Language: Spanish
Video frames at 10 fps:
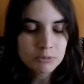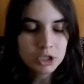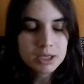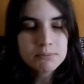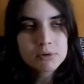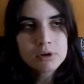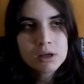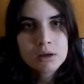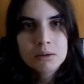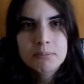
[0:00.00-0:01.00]
por ejemplo,
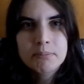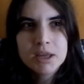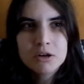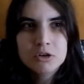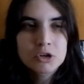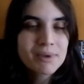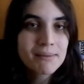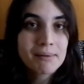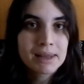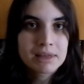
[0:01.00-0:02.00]
pero no me
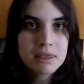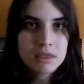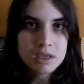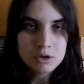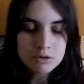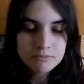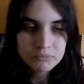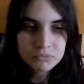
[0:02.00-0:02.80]
llamaba la atención.